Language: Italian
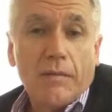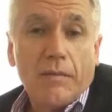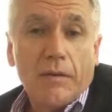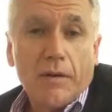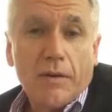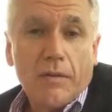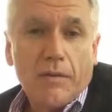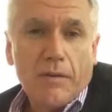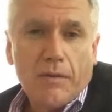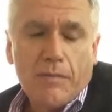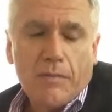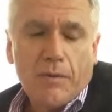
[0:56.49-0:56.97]

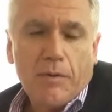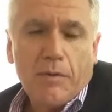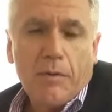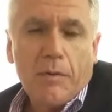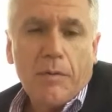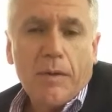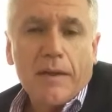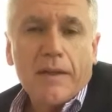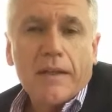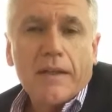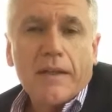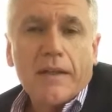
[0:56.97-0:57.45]
la, la,
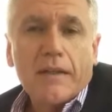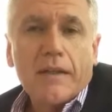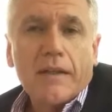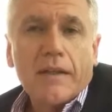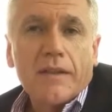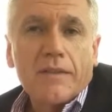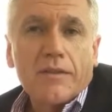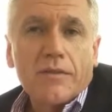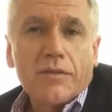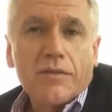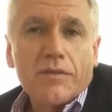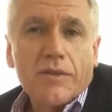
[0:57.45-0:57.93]
problematica
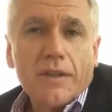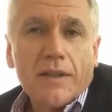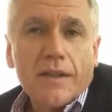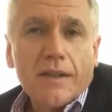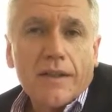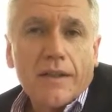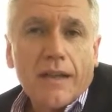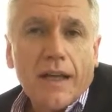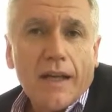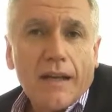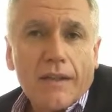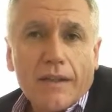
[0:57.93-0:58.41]
della
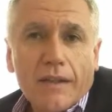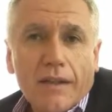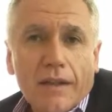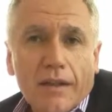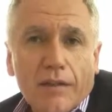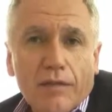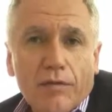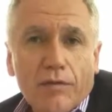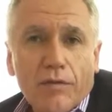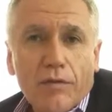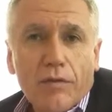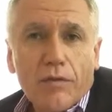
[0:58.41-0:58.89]
socialità, del
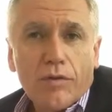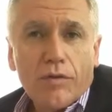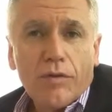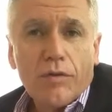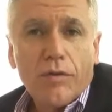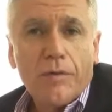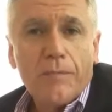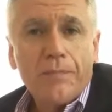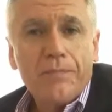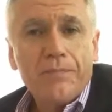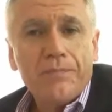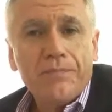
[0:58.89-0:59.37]

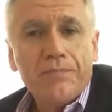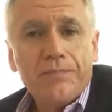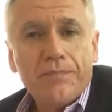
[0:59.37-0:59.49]
lavoro,